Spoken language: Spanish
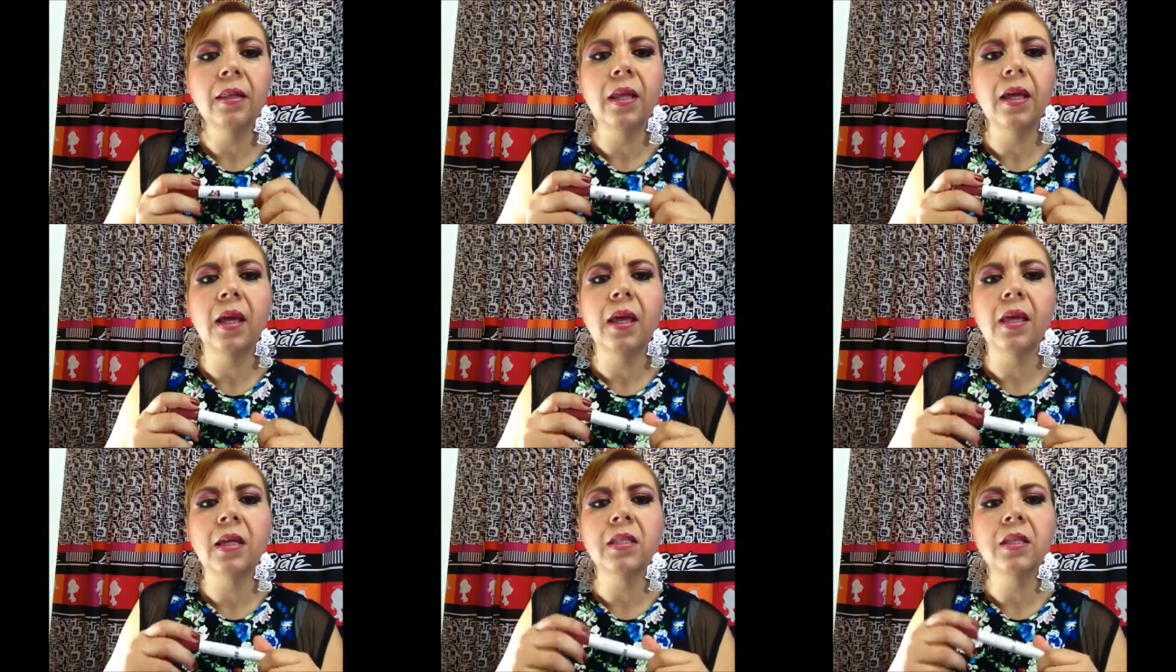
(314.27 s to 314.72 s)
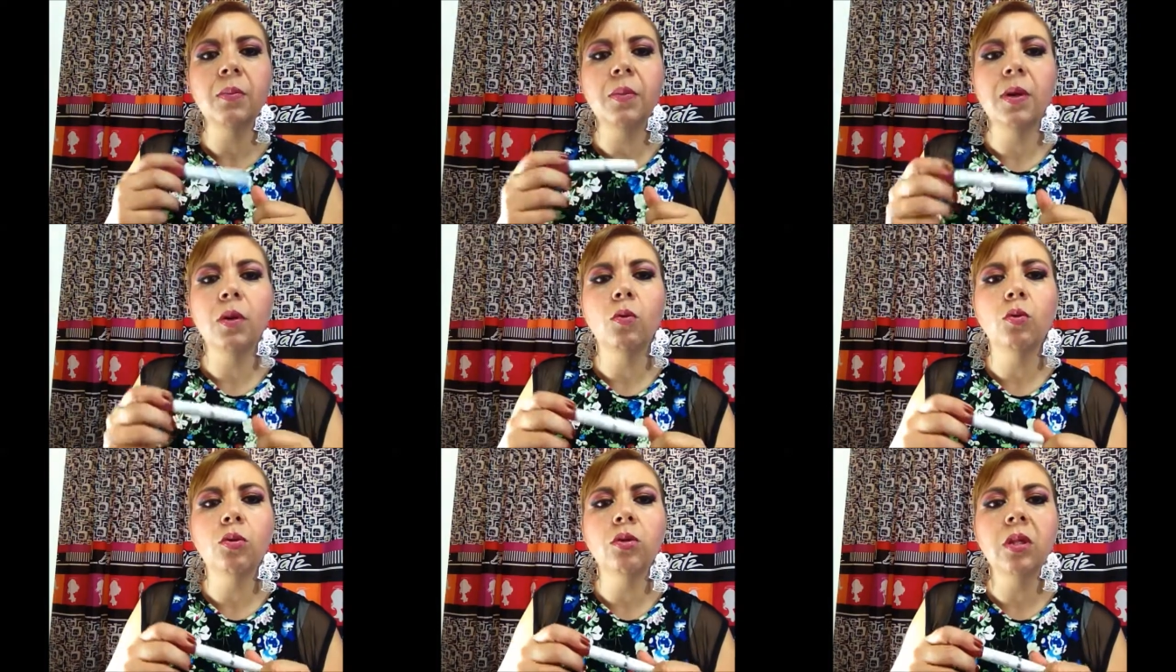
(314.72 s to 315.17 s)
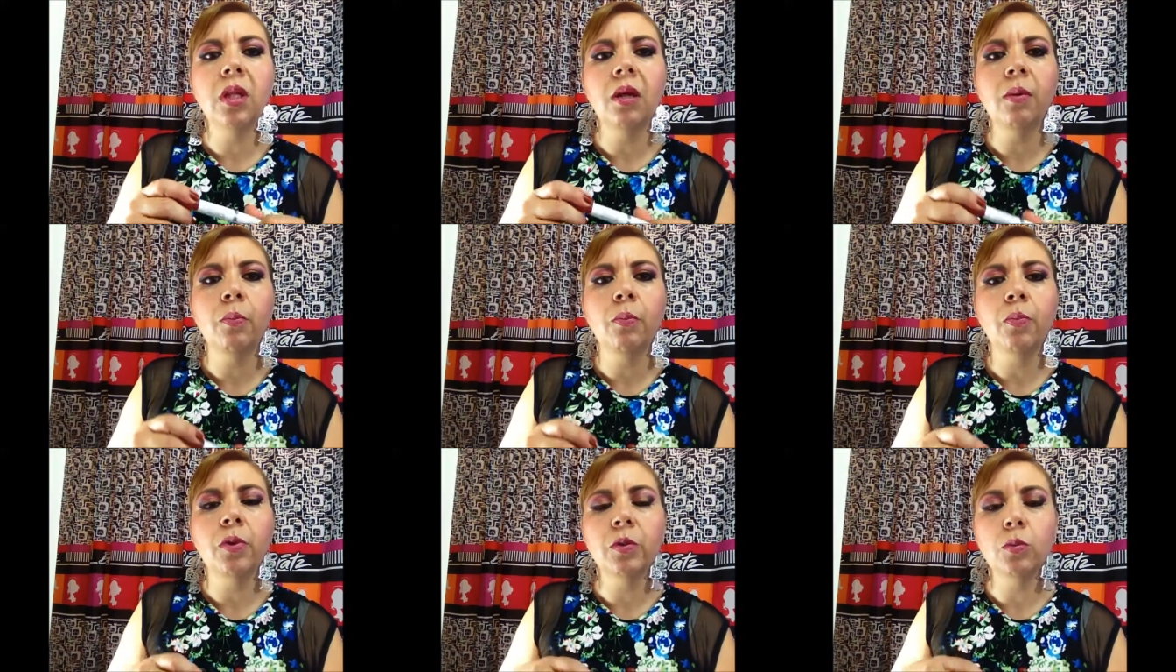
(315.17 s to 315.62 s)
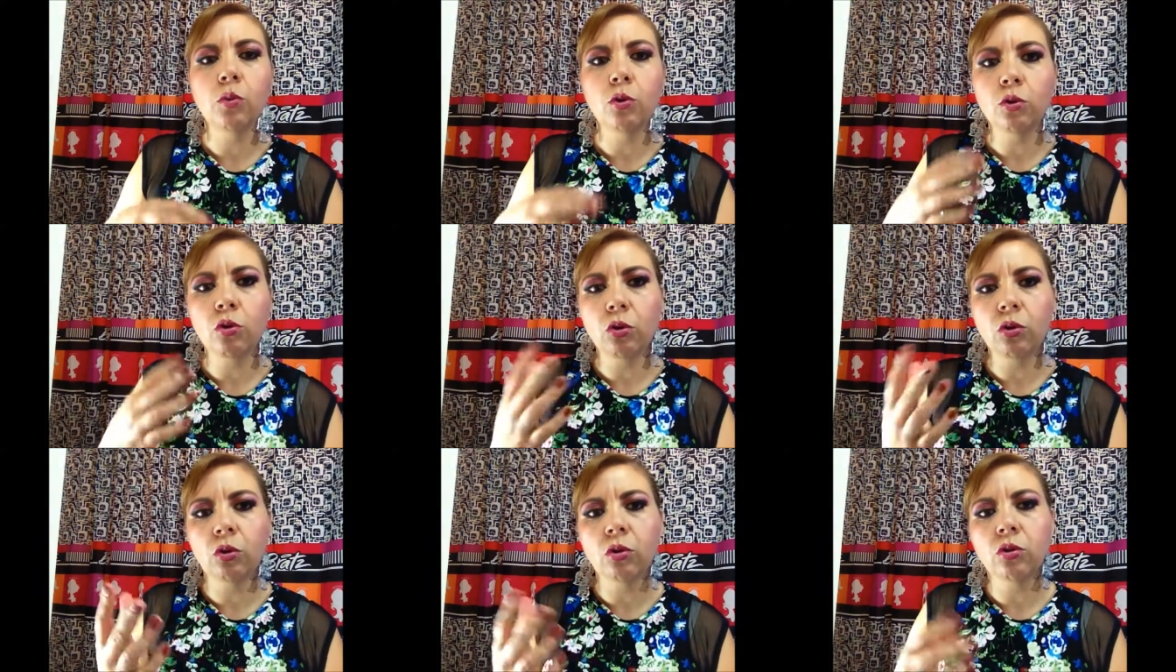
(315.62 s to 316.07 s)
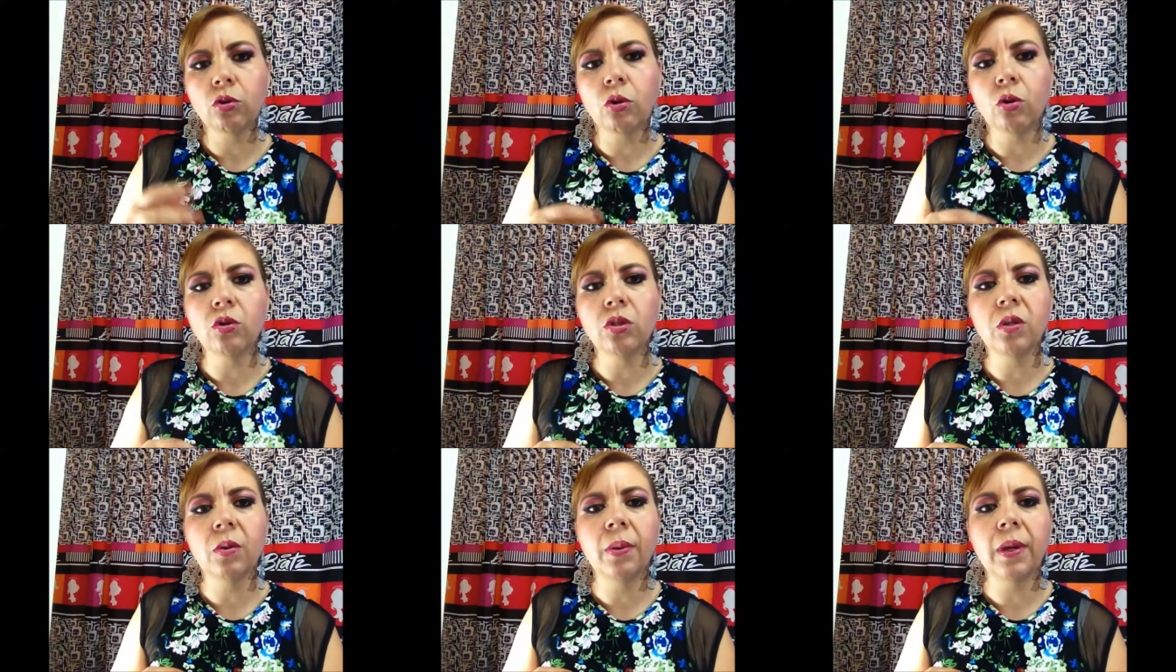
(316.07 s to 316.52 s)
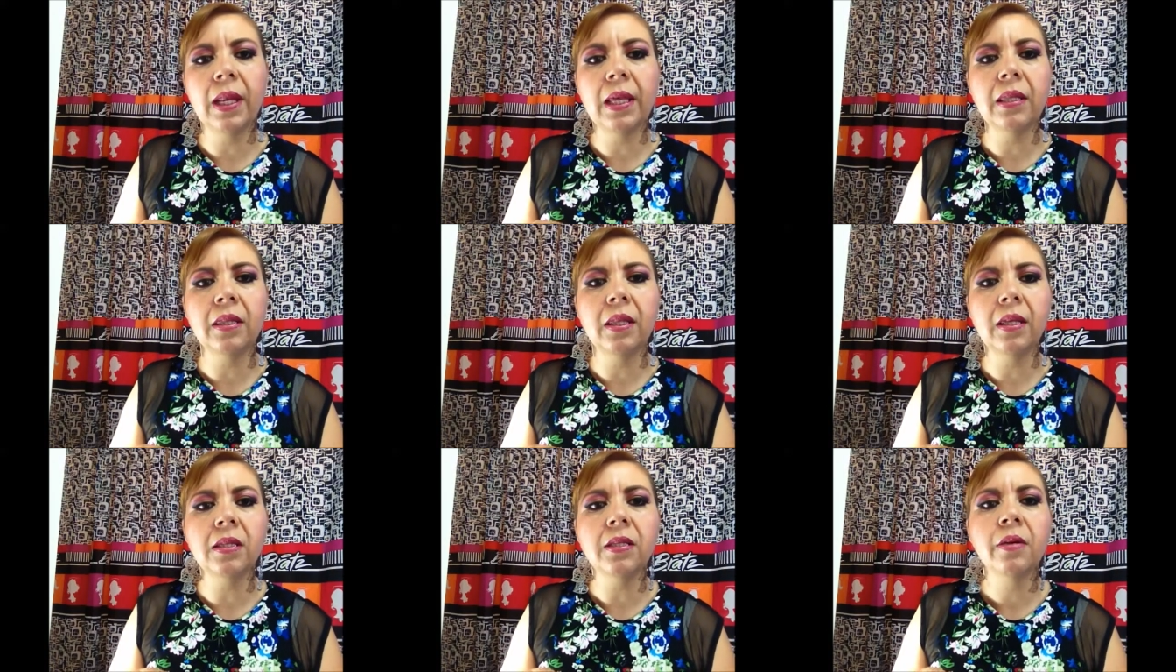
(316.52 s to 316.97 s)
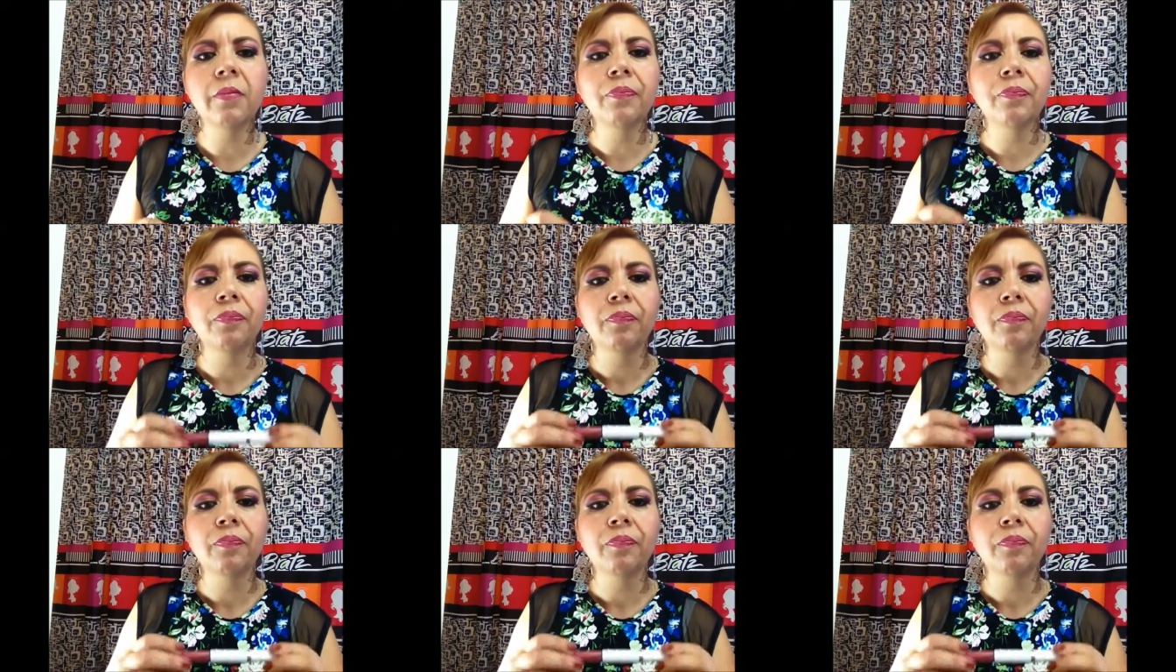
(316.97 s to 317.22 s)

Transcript: Dije, ya si me gusta, pues busco otros tonos diferentes.